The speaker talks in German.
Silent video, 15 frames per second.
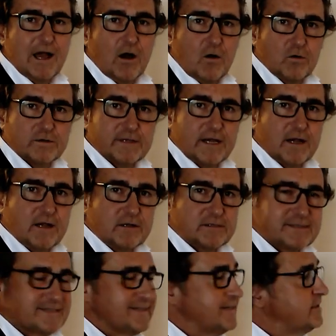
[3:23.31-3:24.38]
Auch da
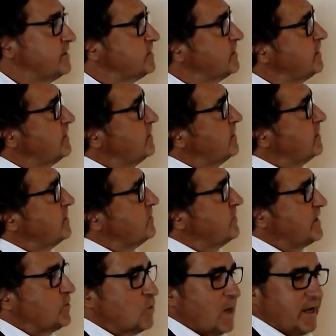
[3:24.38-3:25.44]
zählt, äh,
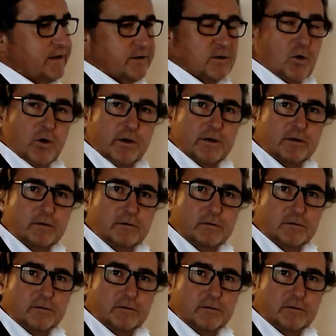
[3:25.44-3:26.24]
wenn du ein neu äh,